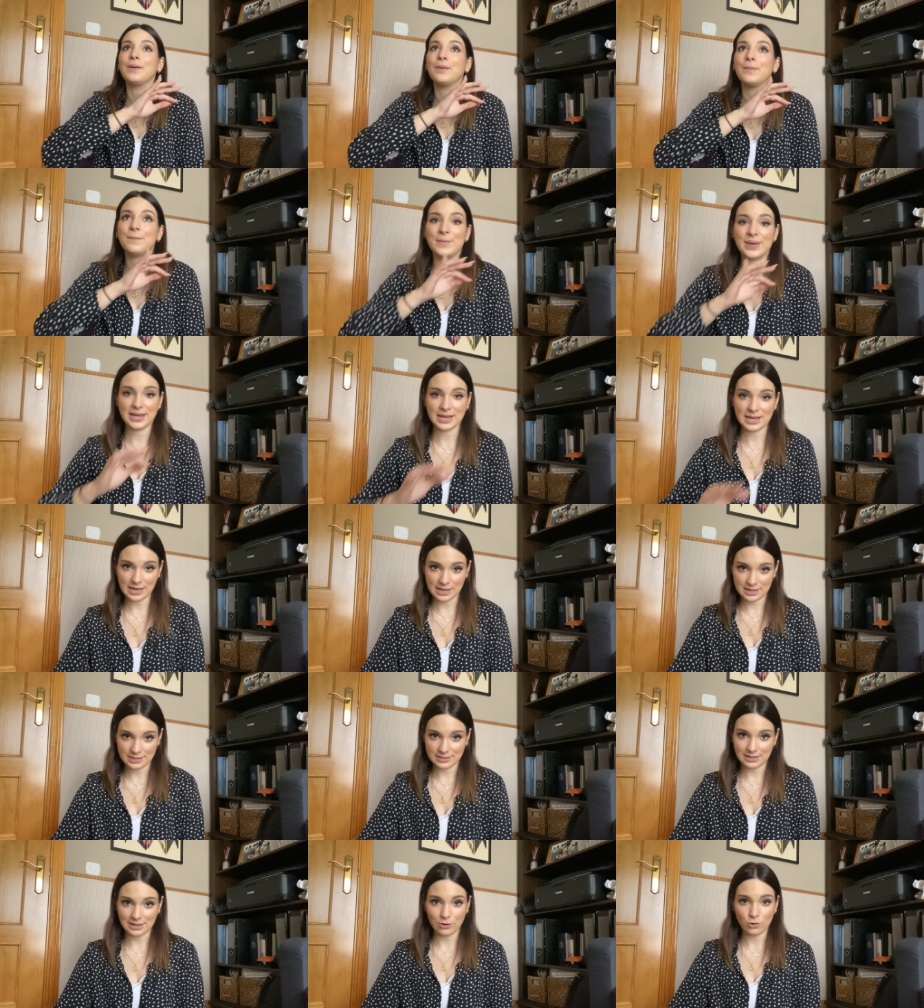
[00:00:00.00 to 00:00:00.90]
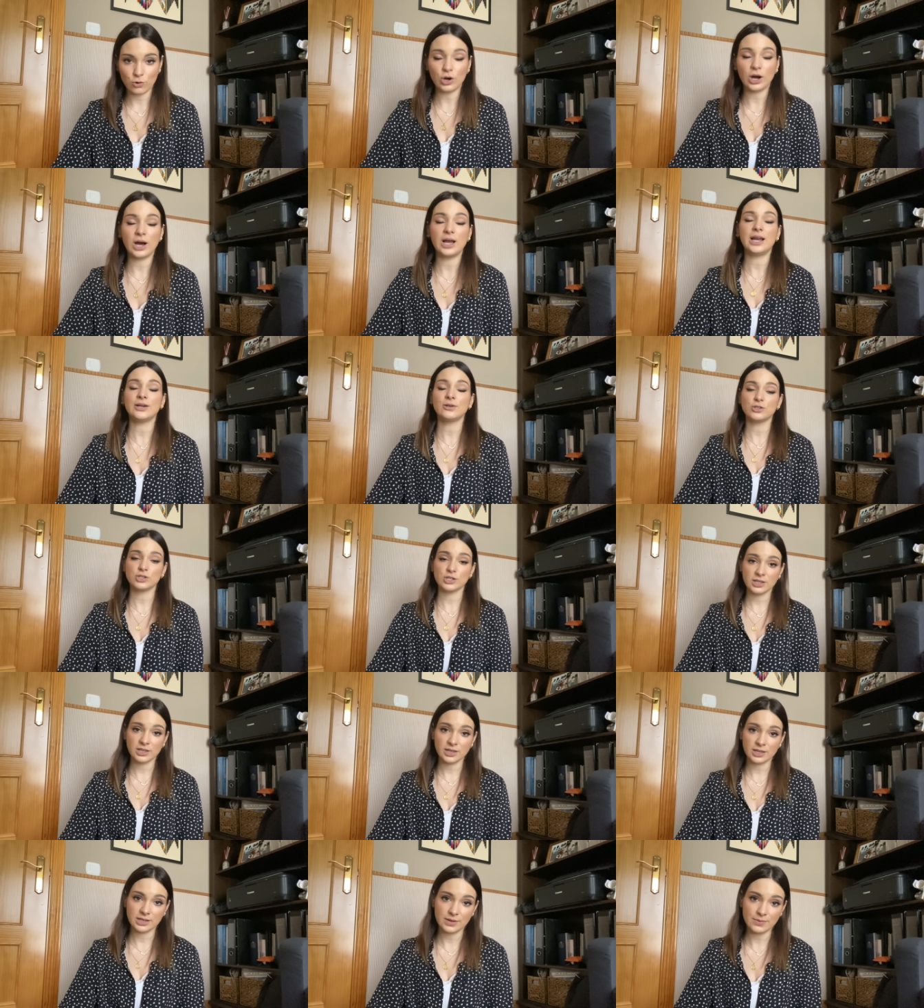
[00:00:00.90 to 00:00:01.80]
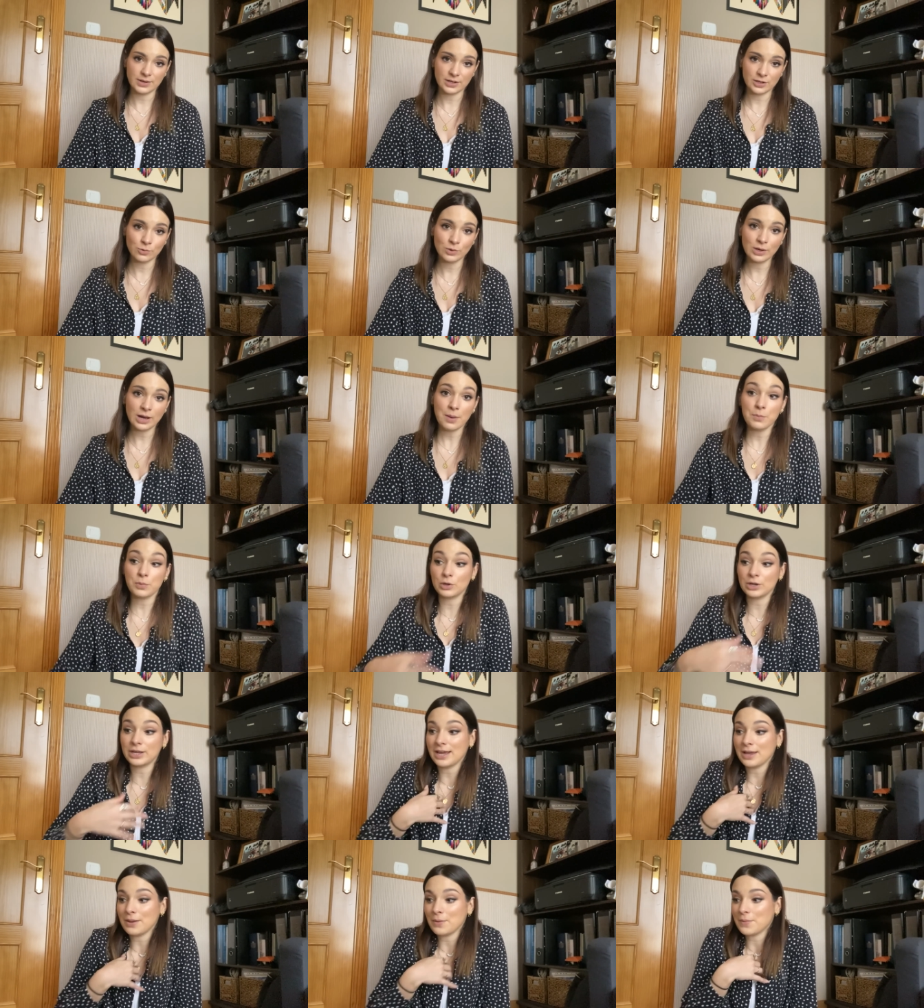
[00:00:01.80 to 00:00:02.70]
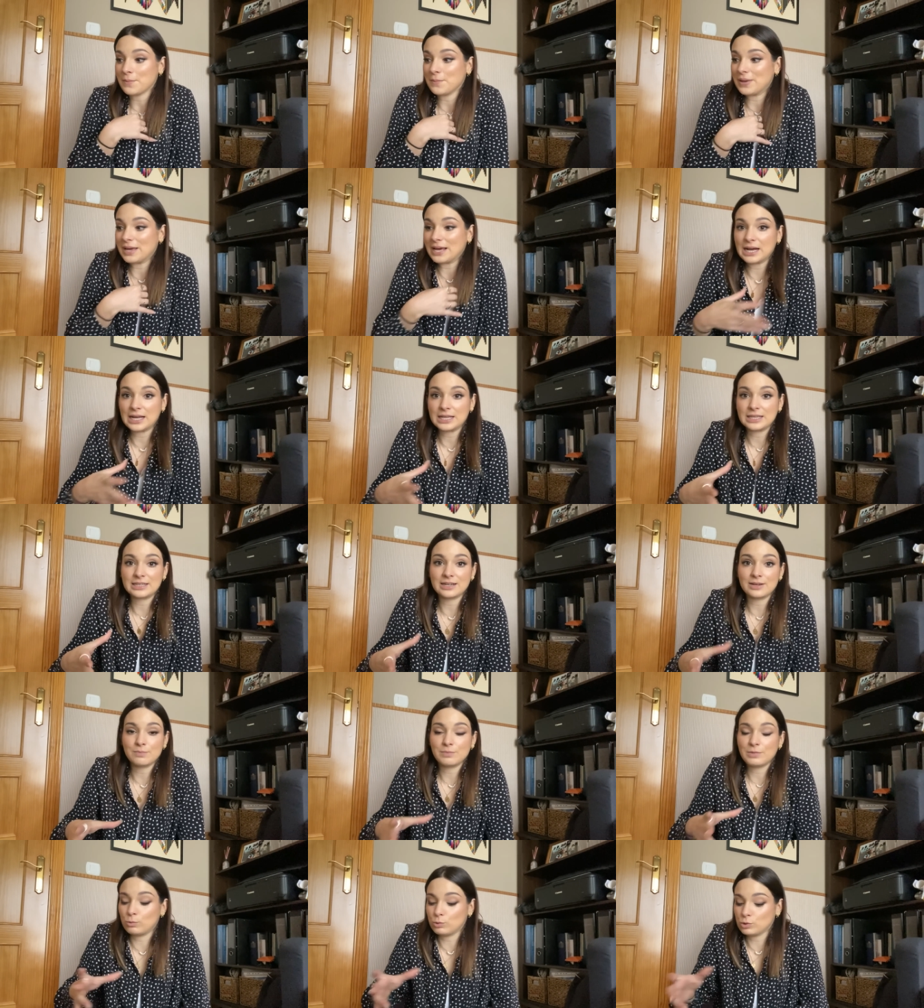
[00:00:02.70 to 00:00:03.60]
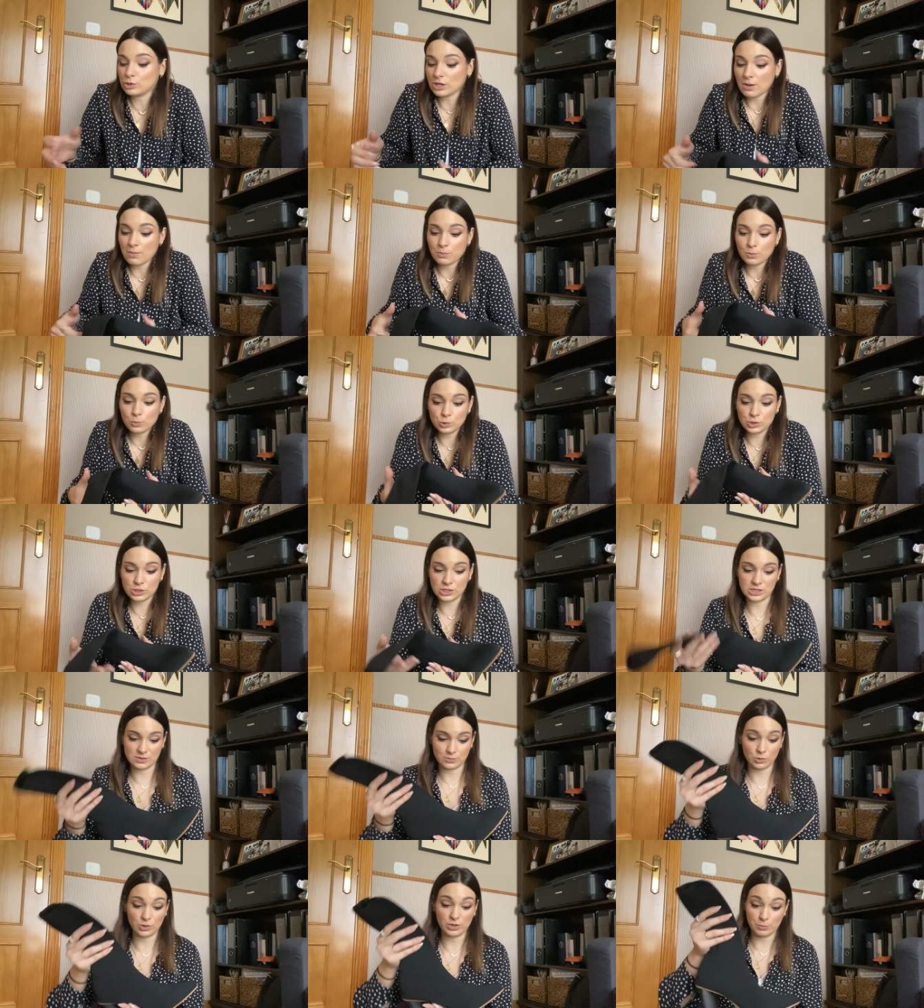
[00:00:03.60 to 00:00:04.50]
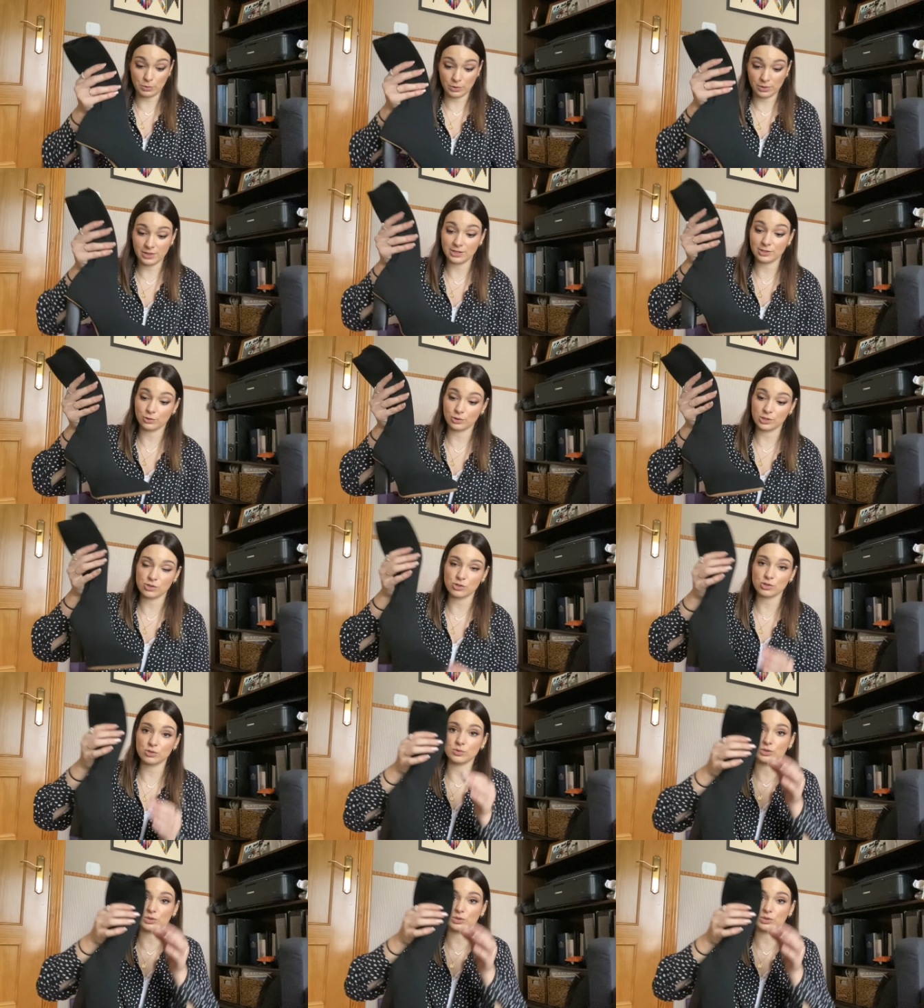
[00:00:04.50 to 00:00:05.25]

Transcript: me encanta. Ojalá no se deje llevar nunca porque me encanta, me gusta muchísimo. Y por cierto, estos